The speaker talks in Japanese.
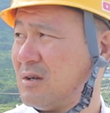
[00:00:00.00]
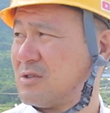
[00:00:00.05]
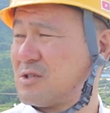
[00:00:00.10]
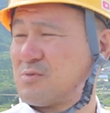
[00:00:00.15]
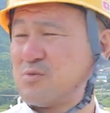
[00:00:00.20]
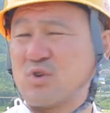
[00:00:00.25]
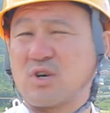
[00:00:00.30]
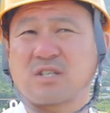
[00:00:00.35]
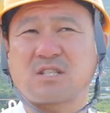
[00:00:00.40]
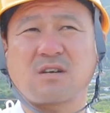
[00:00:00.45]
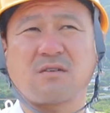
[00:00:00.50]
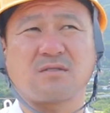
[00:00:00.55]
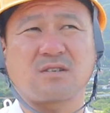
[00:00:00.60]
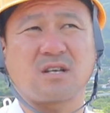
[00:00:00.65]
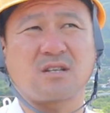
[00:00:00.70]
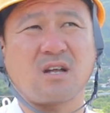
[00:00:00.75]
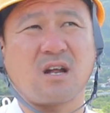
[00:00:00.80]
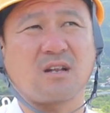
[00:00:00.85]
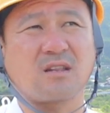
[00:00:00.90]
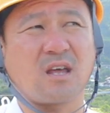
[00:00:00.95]
自分が幸
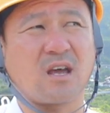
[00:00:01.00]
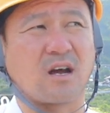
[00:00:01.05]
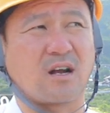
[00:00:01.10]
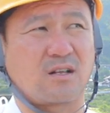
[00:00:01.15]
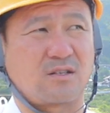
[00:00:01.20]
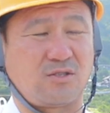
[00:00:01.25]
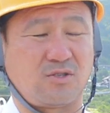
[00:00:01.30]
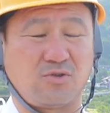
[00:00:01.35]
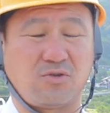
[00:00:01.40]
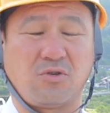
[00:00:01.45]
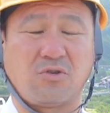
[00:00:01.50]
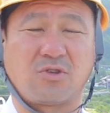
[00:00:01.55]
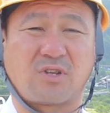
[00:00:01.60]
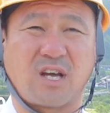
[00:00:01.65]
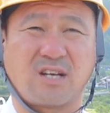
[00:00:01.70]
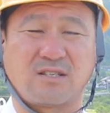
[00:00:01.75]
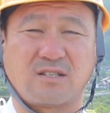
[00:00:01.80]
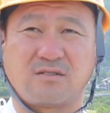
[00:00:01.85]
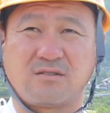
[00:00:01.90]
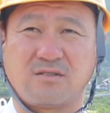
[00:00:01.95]
せになりたいから従業員
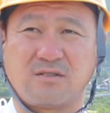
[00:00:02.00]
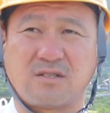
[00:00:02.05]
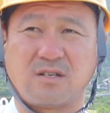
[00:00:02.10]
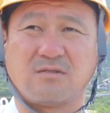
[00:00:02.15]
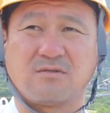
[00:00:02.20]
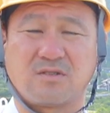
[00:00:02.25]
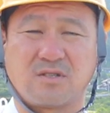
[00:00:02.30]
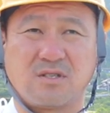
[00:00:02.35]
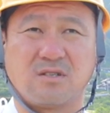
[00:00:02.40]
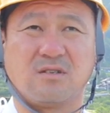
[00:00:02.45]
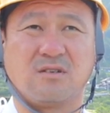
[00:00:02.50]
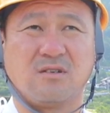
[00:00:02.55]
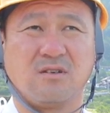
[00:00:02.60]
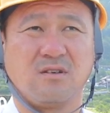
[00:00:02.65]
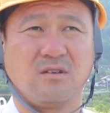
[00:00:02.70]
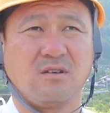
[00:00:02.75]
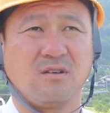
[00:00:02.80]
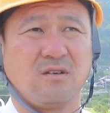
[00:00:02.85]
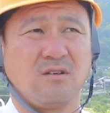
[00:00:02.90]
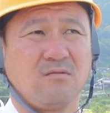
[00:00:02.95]
大切にしてるし
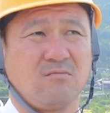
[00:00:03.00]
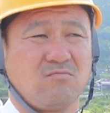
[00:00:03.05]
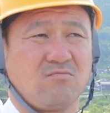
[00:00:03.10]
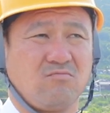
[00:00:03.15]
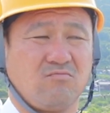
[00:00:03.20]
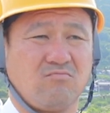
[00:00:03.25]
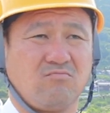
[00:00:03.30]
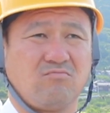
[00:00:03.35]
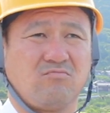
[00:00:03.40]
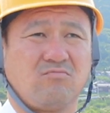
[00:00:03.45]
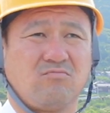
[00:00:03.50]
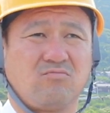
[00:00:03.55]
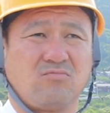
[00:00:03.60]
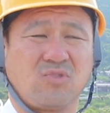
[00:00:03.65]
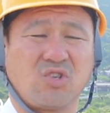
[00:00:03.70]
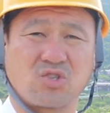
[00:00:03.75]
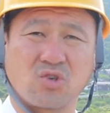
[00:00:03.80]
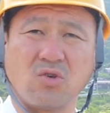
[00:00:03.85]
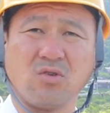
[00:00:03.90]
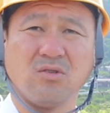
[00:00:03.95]
う
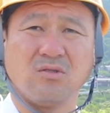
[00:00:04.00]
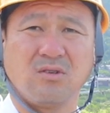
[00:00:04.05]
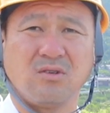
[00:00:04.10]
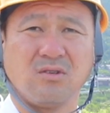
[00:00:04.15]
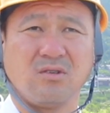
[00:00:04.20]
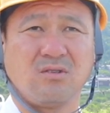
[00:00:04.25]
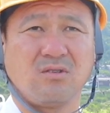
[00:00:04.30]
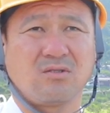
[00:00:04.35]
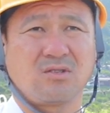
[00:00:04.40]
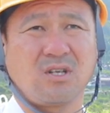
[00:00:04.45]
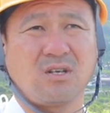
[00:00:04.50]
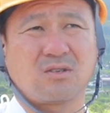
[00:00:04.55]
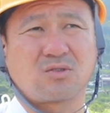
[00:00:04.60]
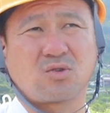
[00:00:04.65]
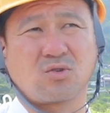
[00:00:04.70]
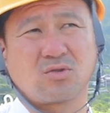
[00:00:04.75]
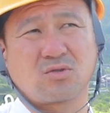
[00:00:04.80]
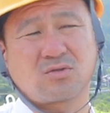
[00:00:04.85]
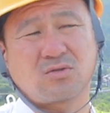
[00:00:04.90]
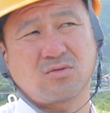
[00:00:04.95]
んでしょだから
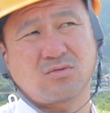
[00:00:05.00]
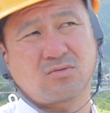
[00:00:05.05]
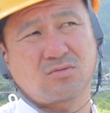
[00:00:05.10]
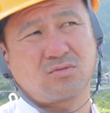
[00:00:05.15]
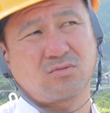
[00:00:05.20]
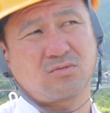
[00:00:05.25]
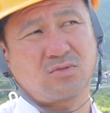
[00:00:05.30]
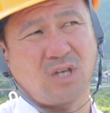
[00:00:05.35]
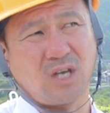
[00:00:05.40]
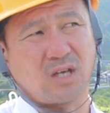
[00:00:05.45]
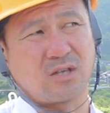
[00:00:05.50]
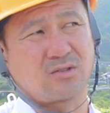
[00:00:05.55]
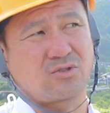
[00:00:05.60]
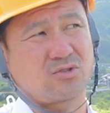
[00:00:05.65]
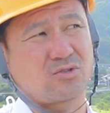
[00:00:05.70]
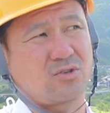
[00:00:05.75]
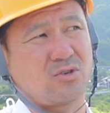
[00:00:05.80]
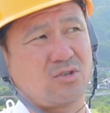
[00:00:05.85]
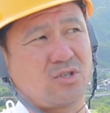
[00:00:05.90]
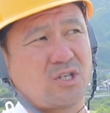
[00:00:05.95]
そのね
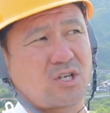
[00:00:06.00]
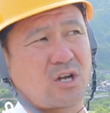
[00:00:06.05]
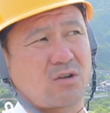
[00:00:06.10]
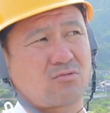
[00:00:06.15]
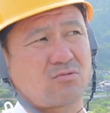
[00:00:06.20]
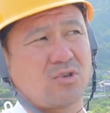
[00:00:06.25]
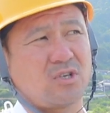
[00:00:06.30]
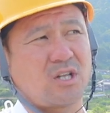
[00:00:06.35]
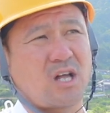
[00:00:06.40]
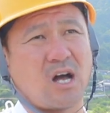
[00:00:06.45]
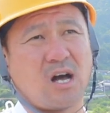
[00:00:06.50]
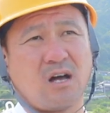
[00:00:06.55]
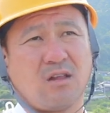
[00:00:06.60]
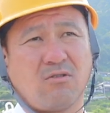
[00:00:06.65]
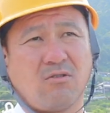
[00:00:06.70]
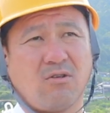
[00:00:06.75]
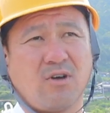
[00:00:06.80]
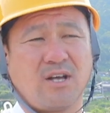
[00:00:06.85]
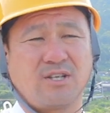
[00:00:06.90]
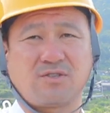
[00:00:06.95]
従業員にかっこいいなあ
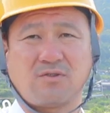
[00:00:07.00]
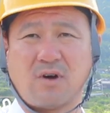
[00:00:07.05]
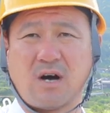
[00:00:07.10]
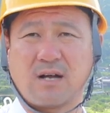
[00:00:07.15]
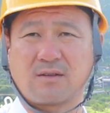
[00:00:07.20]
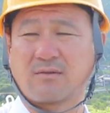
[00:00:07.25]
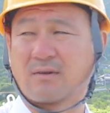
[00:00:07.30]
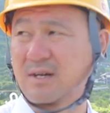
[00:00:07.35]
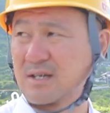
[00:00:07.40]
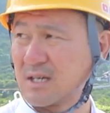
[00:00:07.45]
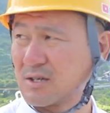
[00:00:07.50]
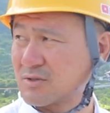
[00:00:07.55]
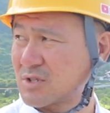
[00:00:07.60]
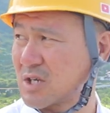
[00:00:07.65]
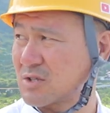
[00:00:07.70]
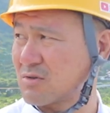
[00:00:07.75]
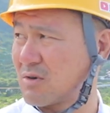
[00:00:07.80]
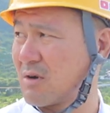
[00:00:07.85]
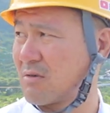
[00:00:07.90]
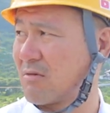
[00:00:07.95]
の親父はとかあの
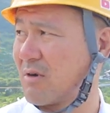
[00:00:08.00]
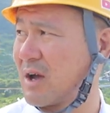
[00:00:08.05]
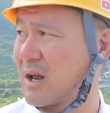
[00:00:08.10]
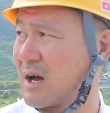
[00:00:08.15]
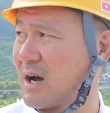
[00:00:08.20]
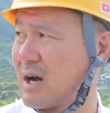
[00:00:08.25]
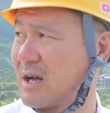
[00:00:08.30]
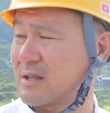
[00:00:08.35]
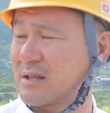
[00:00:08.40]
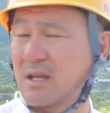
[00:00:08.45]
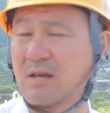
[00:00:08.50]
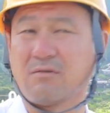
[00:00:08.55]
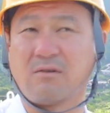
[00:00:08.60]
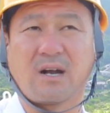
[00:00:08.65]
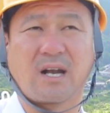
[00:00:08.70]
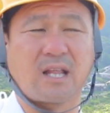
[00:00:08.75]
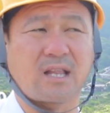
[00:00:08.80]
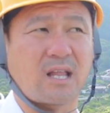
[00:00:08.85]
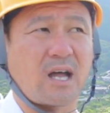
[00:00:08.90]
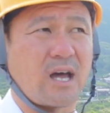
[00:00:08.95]
社長かっこいいなって言
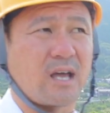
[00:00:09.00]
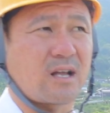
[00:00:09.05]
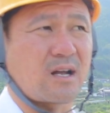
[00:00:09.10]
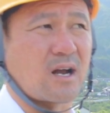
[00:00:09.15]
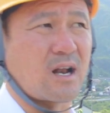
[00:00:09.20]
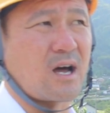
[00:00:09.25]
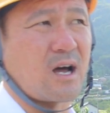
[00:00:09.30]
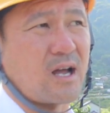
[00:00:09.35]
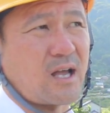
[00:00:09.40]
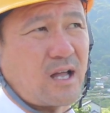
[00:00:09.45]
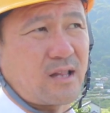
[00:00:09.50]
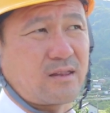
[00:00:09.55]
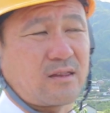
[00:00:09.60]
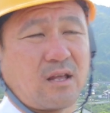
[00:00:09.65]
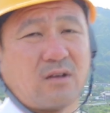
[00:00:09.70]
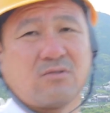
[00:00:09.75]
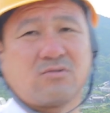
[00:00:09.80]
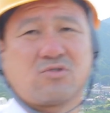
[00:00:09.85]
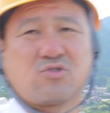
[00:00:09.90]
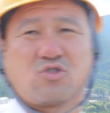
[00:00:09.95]
われたいからやっ
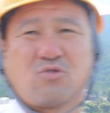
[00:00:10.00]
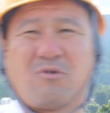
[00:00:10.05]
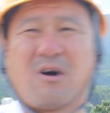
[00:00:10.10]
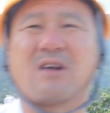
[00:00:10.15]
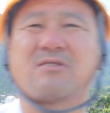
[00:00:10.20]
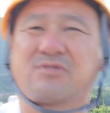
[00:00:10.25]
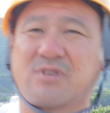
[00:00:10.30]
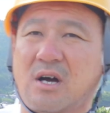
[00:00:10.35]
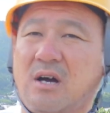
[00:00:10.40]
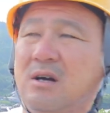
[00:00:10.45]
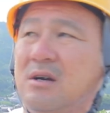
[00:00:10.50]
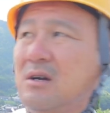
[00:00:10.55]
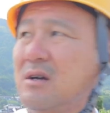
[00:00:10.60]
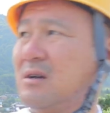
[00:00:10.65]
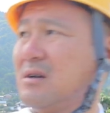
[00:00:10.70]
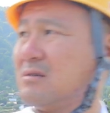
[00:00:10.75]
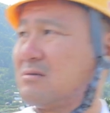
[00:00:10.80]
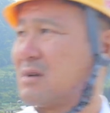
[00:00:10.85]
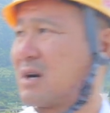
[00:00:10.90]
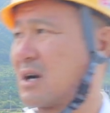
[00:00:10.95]
てるっていうのもあるじゃん
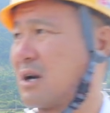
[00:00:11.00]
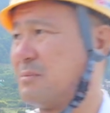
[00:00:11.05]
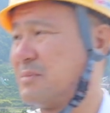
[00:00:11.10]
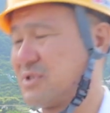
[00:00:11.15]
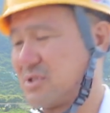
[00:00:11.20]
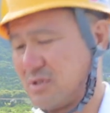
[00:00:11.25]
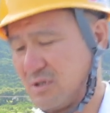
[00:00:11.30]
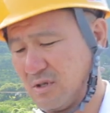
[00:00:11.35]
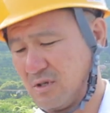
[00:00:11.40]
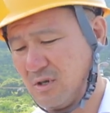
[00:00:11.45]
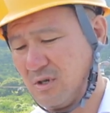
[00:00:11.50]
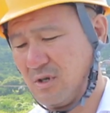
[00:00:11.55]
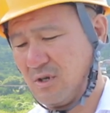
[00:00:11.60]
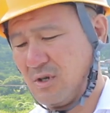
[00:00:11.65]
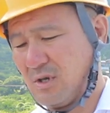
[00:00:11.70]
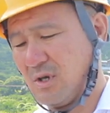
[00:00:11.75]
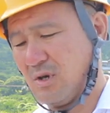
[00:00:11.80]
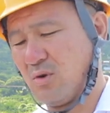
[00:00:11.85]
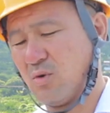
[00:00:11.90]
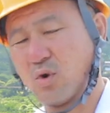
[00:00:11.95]
だから別に
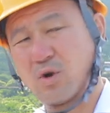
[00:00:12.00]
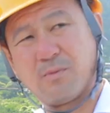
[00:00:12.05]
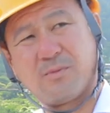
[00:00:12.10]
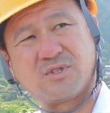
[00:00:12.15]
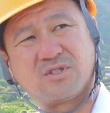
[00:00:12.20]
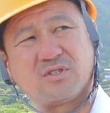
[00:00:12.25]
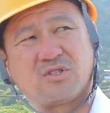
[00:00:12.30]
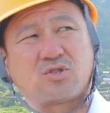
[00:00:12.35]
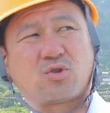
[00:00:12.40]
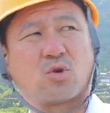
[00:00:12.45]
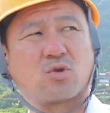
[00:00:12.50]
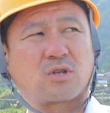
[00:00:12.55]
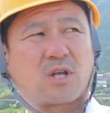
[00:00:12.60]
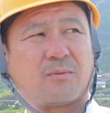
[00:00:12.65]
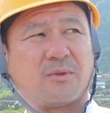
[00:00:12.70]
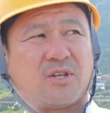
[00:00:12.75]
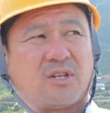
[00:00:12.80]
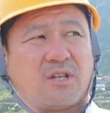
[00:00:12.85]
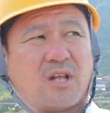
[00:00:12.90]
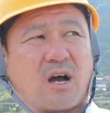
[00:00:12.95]
俺は別に人のた
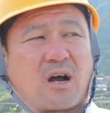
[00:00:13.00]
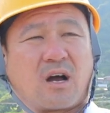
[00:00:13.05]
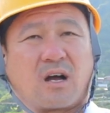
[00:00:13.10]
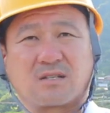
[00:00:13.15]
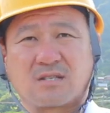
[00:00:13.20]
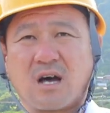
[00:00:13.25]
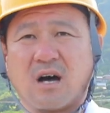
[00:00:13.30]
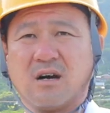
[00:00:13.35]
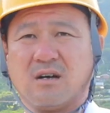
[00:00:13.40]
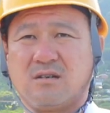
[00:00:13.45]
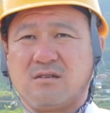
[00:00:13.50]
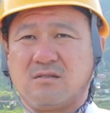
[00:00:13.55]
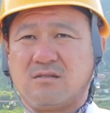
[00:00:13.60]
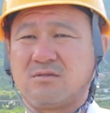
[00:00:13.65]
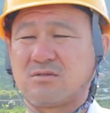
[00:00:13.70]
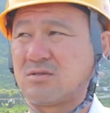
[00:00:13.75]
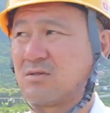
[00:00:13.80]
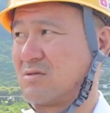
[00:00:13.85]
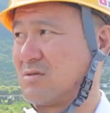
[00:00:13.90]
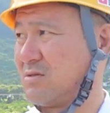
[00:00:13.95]
めになんかさ
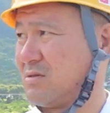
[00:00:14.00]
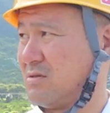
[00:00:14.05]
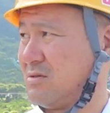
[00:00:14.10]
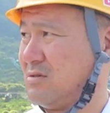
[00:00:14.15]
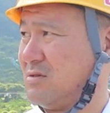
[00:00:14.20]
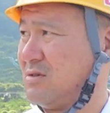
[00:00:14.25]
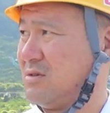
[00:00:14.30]
その